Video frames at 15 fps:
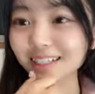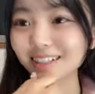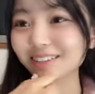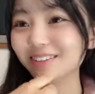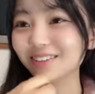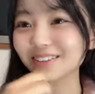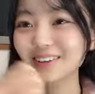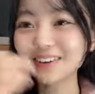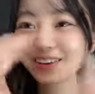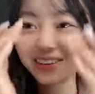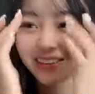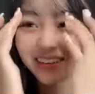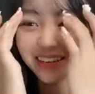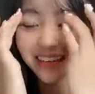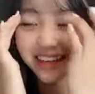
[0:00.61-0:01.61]
そう今日
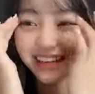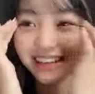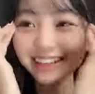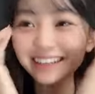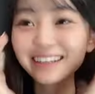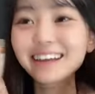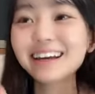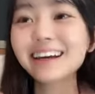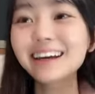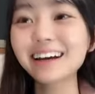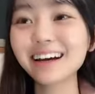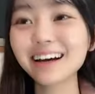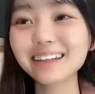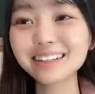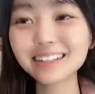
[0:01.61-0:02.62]
はね
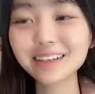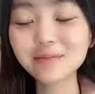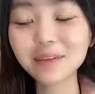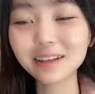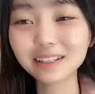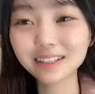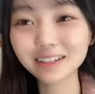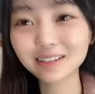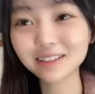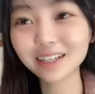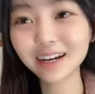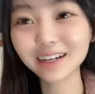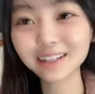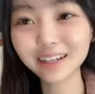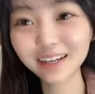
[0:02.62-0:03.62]
明日めちゃくちゃ
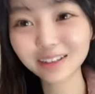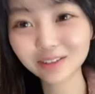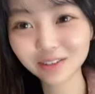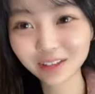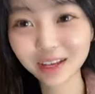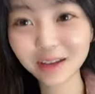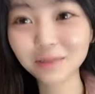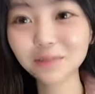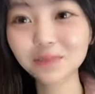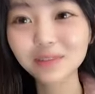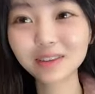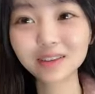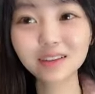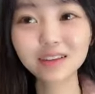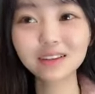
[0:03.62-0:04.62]
早いので
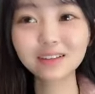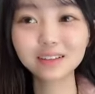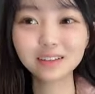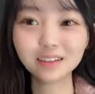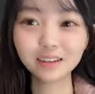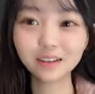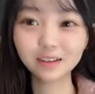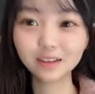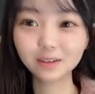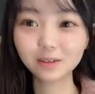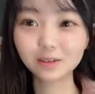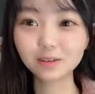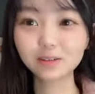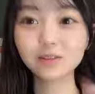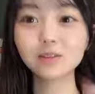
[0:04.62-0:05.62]

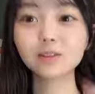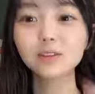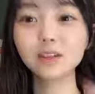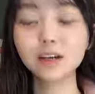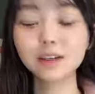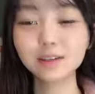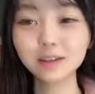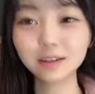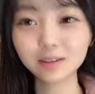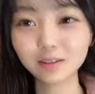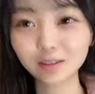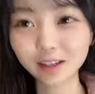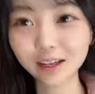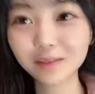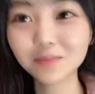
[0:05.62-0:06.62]
本当に早い
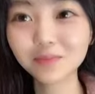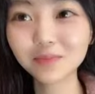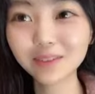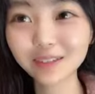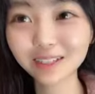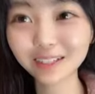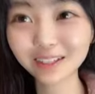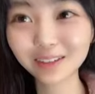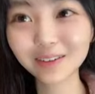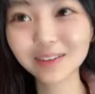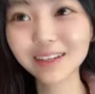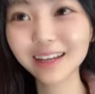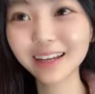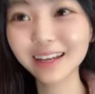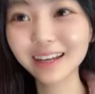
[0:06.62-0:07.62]
のでちょっと
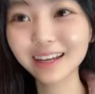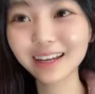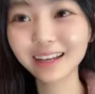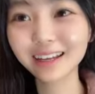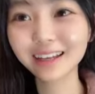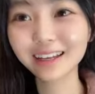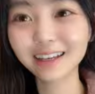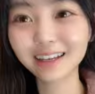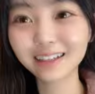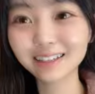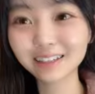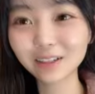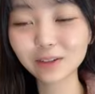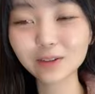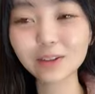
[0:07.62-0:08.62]

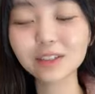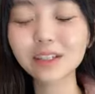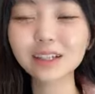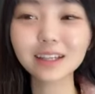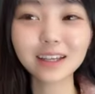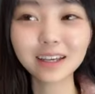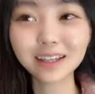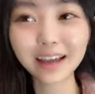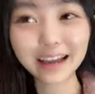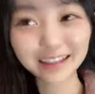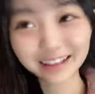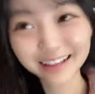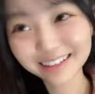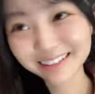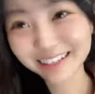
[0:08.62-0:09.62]
ちょっとしかできないん
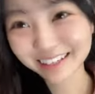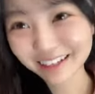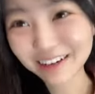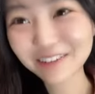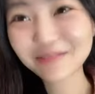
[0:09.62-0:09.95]
ですけど